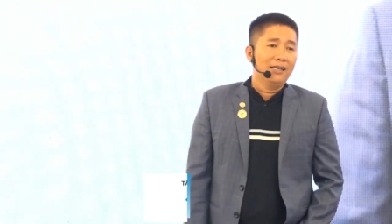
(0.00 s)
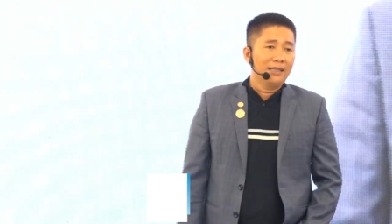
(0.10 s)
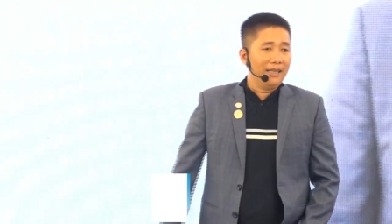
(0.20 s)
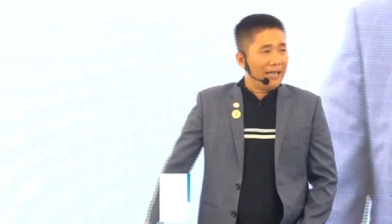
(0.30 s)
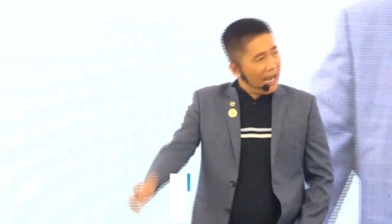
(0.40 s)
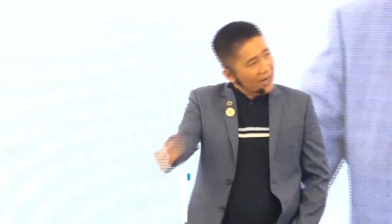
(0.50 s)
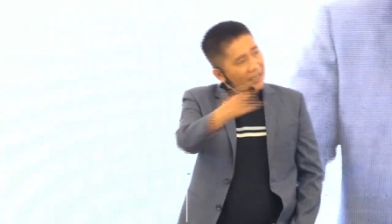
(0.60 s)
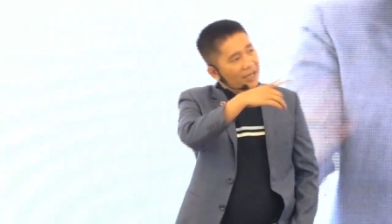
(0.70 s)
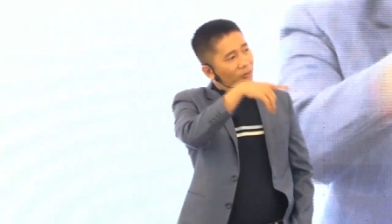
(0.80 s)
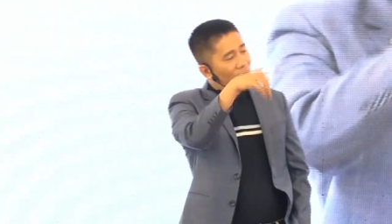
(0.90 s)
đi ngang đi
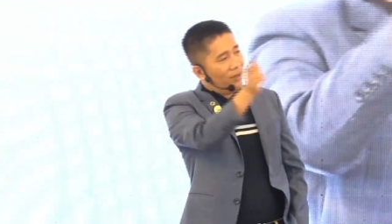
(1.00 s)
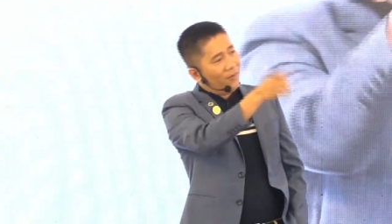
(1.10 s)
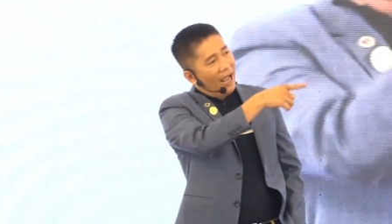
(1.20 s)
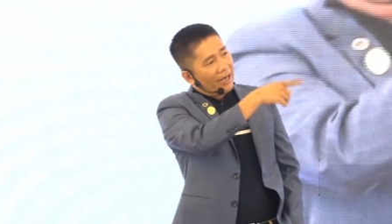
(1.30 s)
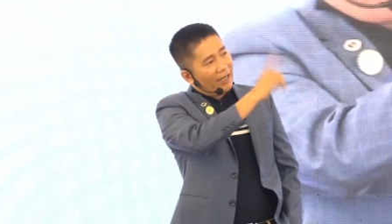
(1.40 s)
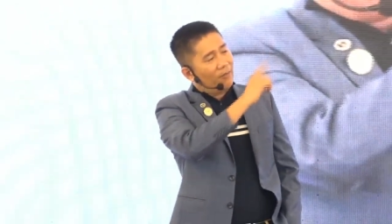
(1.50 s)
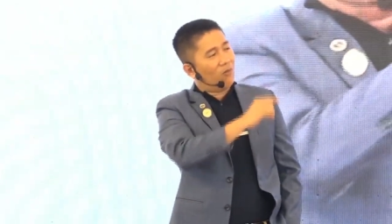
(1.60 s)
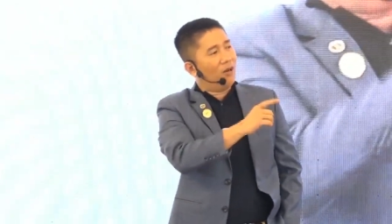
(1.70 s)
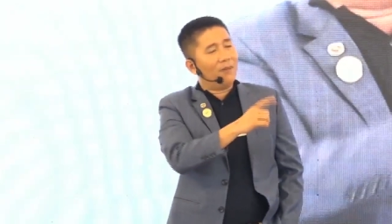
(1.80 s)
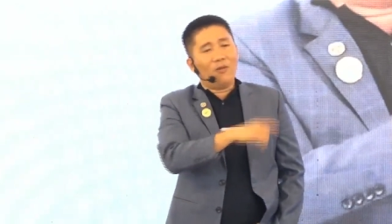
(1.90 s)
dọc rồi bà kia mong
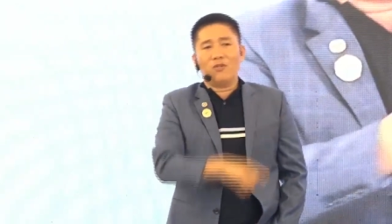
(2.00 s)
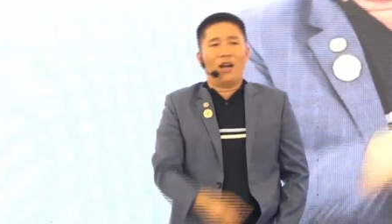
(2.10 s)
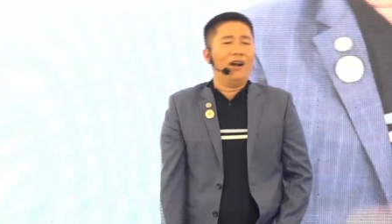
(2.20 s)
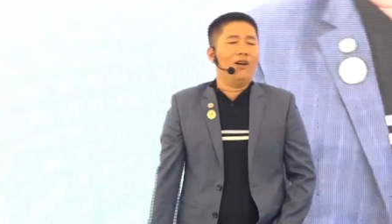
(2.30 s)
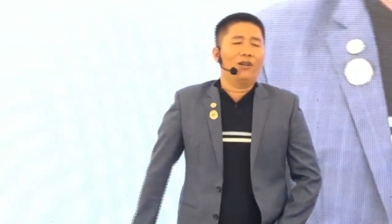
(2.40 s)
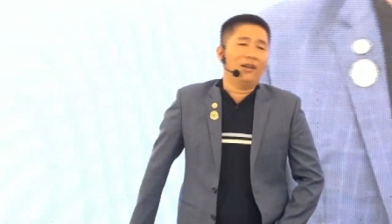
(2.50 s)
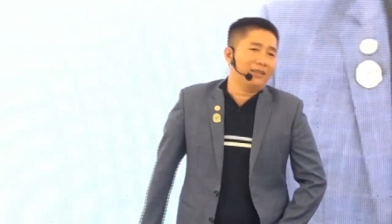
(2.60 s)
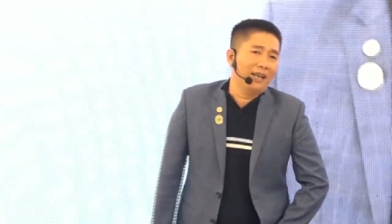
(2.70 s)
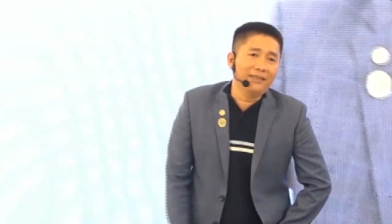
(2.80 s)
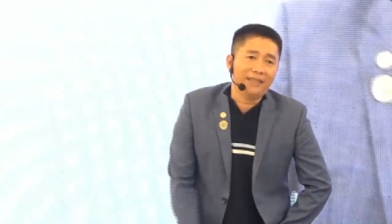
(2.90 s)
lớn mong nhỏ ngồi nó
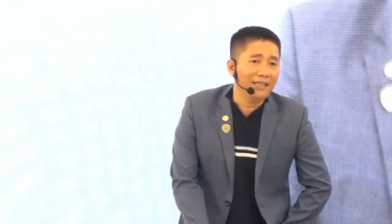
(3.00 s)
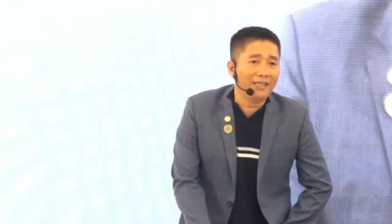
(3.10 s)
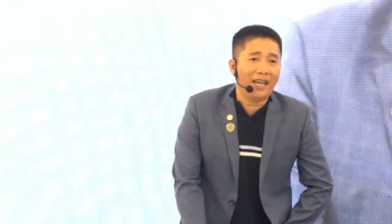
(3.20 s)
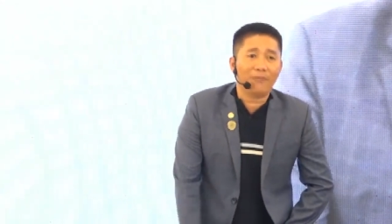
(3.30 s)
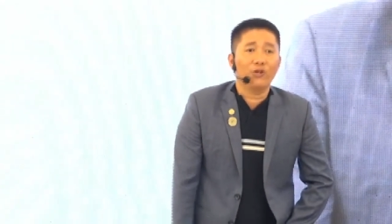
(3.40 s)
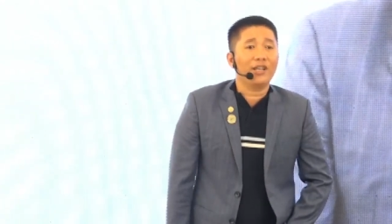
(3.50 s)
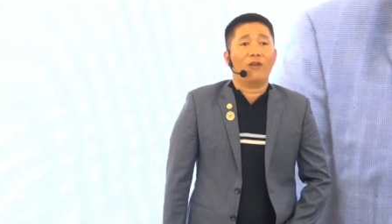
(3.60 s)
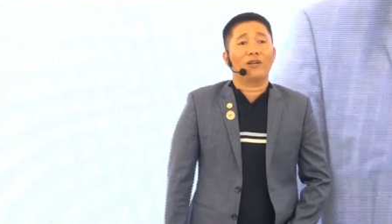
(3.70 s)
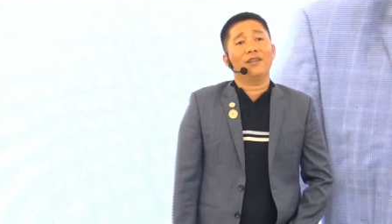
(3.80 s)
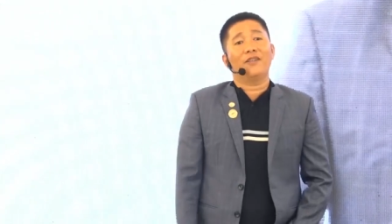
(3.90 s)
linh tinh cho hết buổi nhậu
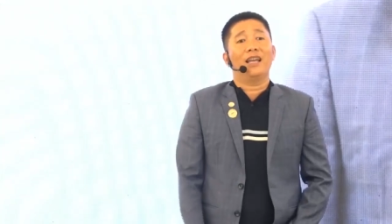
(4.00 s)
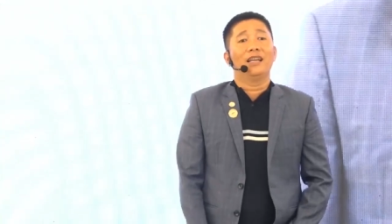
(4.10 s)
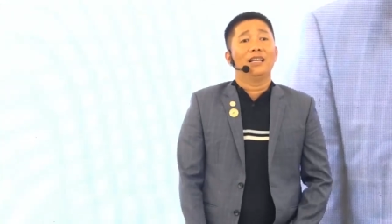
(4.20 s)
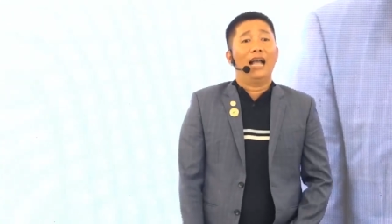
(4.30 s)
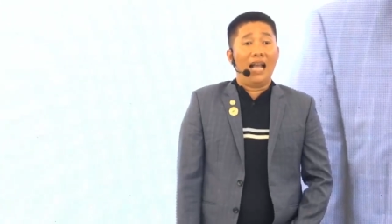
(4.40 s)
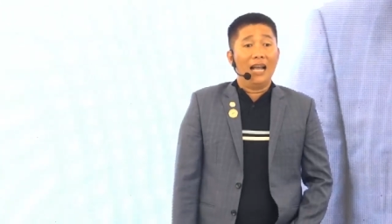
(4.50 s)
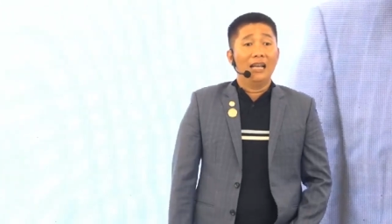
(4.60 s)
rồi đi về ha